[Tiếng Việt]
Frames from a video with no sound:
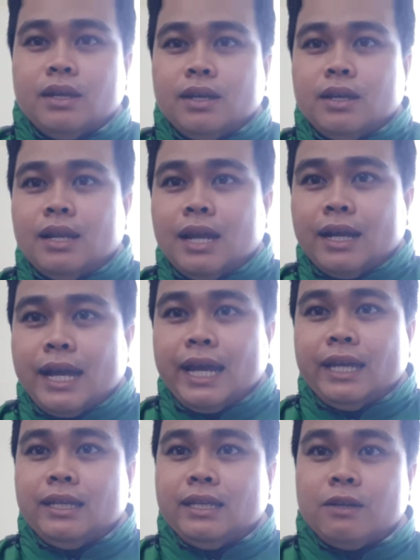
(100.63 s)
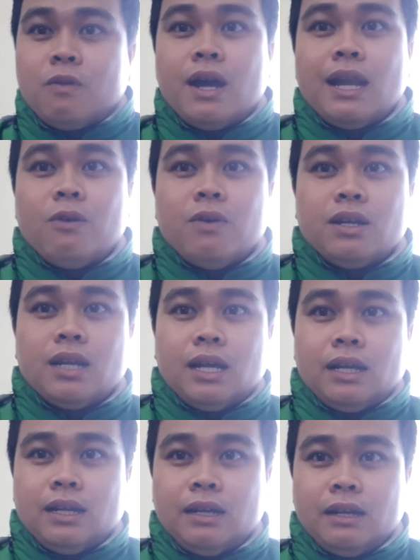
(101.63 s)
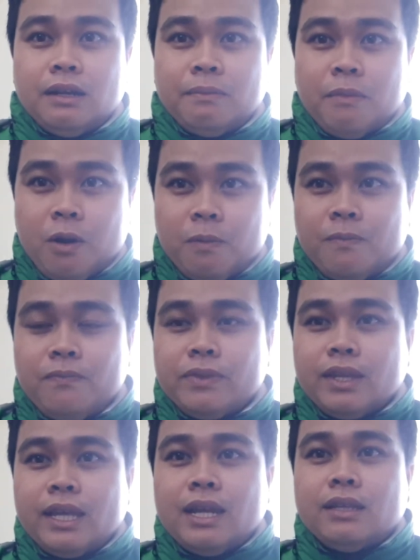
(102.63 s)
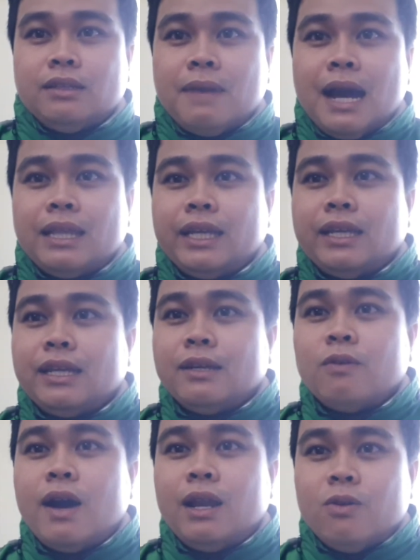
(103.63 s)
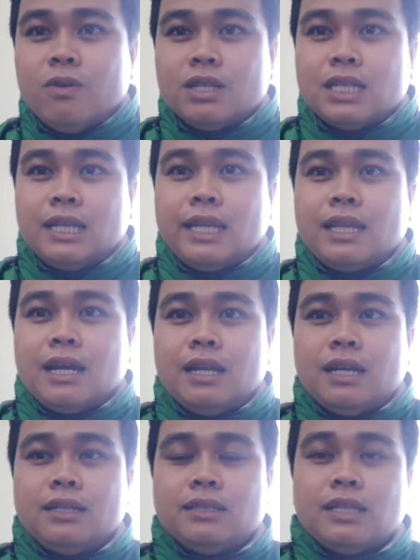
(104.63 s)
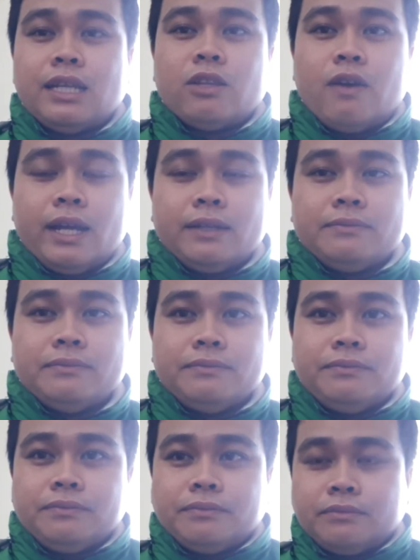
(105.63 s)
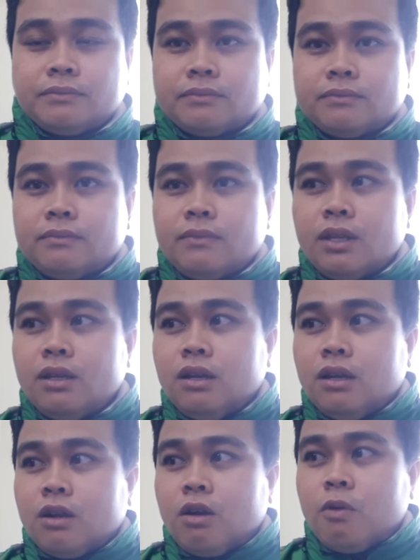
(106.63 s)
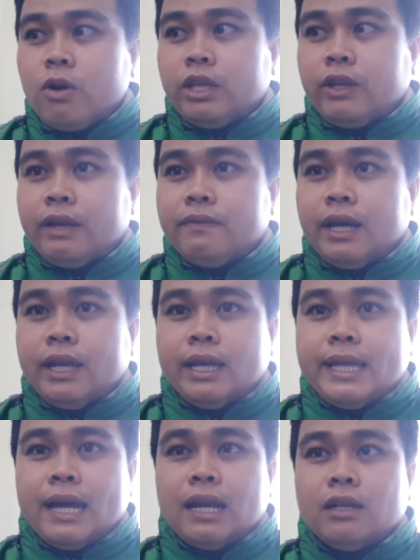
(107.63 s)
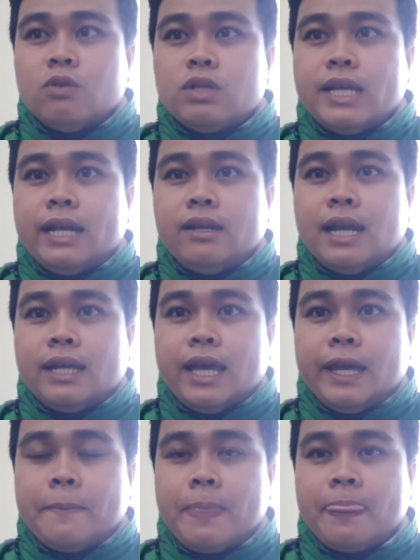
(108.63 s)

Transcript: lần hai khóa lâu hơn lần một và lần thứ ba thì khóa luôn sắp giấy tờ lên thanh toán còn một cái chuyện về gian lận cút xe nữa là như vậy